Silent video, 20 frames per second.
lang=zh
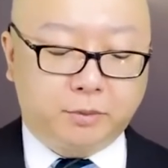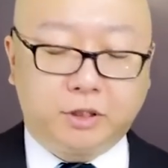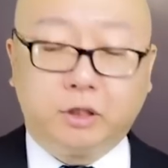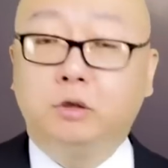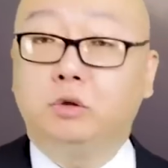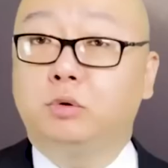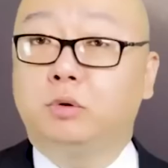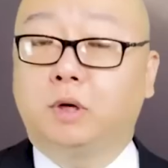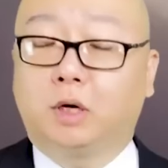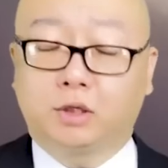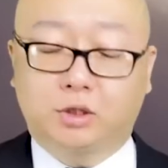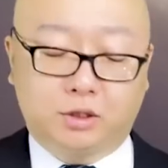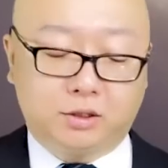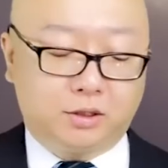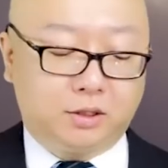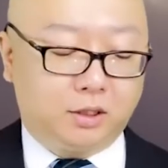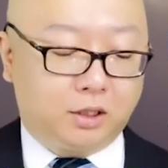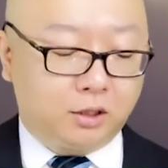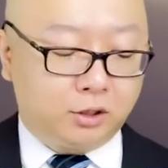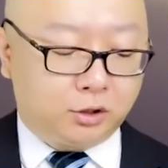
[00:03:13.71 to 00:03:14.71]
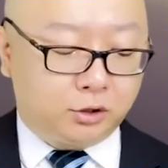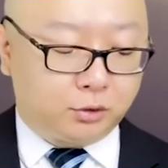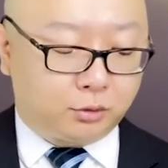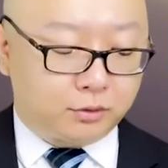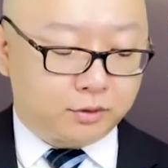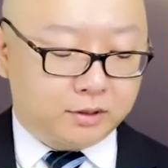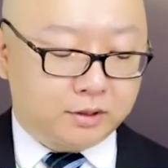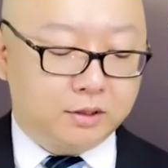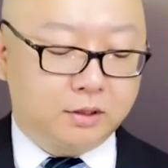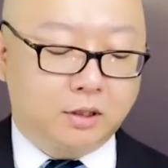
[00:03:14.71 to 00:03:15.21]
平均啊十四点
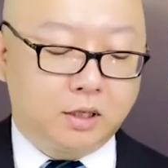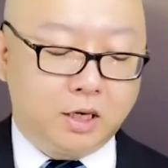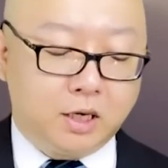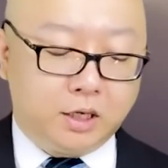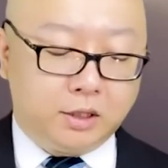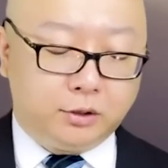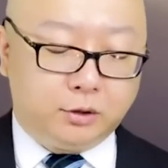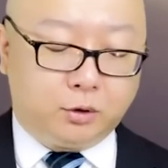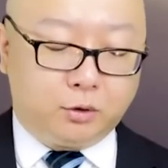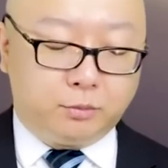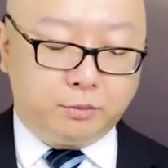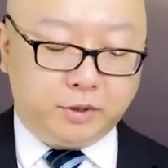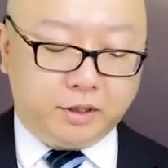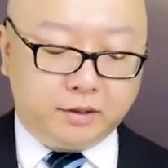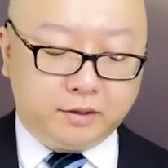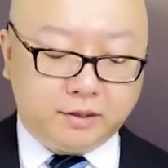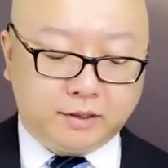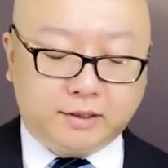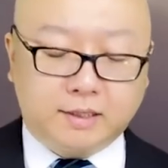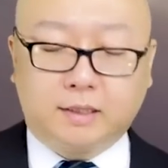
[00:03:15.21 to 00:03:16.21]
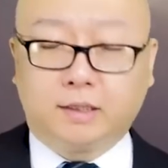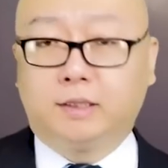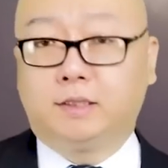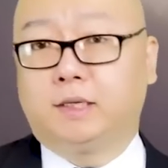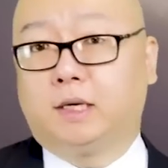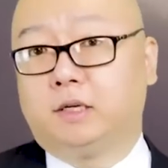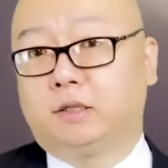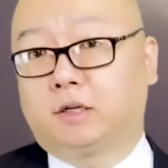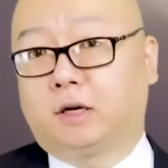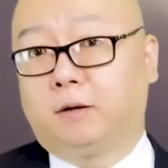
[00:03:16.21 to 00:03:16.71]
九次有明显的
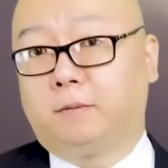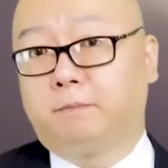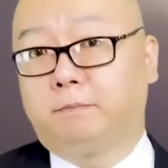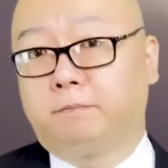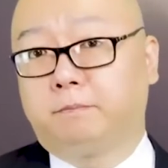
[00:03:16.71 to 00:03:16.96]
减少，